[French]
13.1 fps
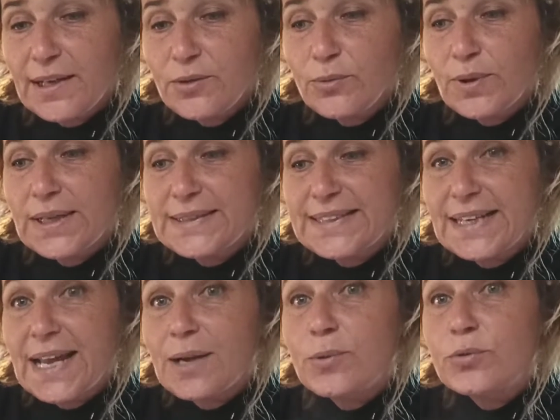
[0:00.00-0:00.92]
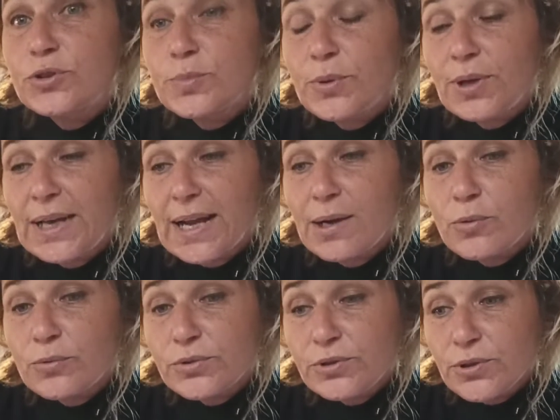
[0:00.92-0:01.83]
et donc c'est l'accouchement de la
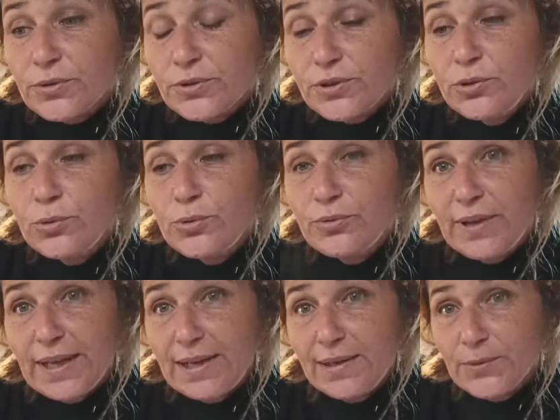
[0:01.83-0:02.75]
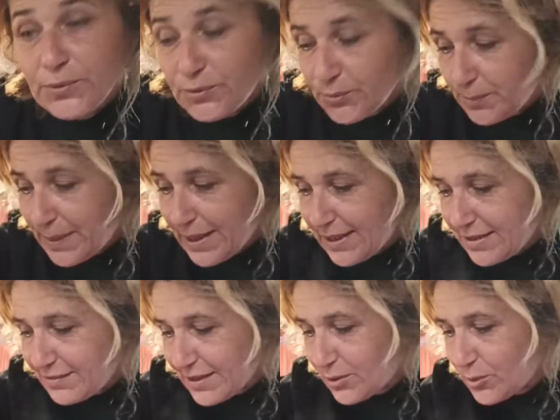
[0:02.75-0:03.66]
conscience nouvelle dont on
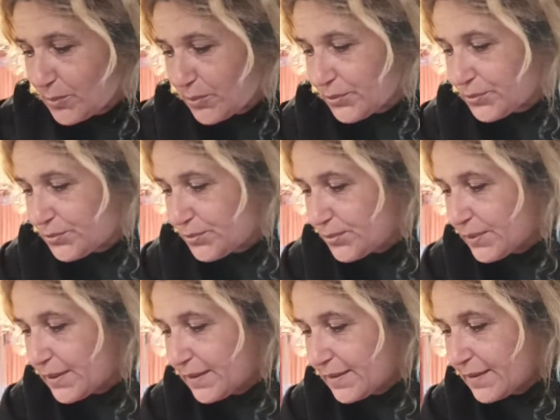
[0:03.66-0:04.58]
parle avec le pendu.